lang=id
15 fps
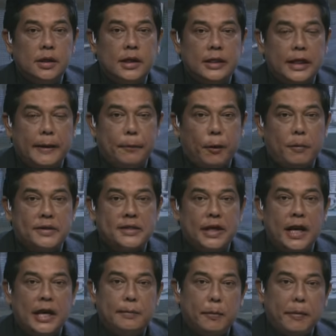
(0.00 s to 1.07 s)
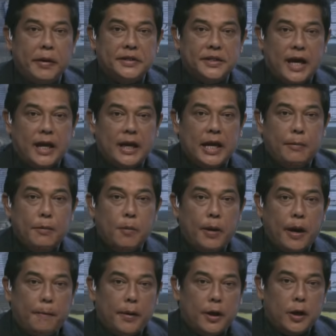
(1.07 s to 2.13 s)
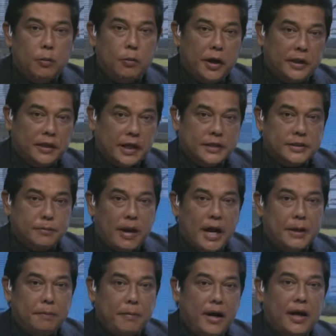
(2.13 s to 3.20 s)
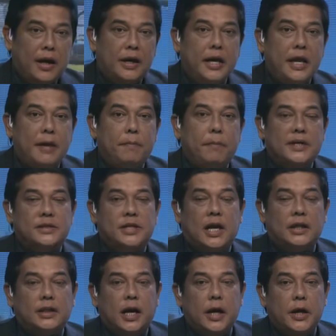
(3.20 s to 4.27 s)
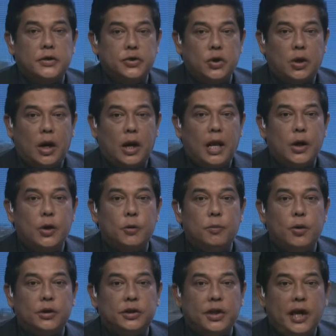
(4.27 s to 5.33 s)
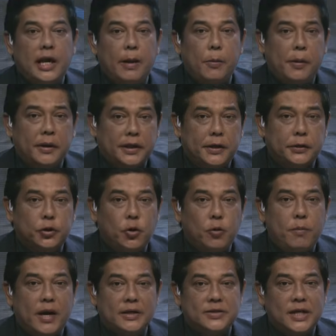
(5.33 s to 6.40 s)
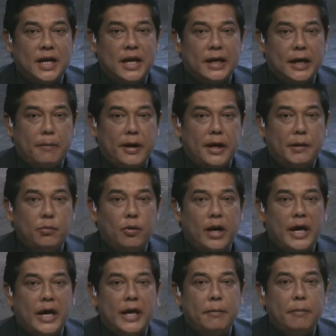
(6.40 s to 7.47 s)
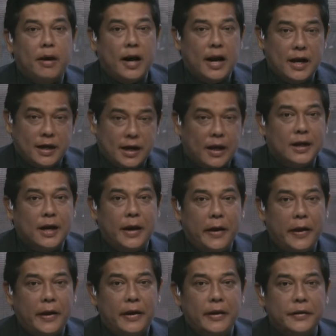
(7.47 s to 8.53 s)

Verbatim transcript: Kita ke informasi lain, pemirsa harga beberapa komoditas bahan pangan di pasar tradisional Lagoboti, Kabupaten Toba jelang Ramadan mulai merangkak naik.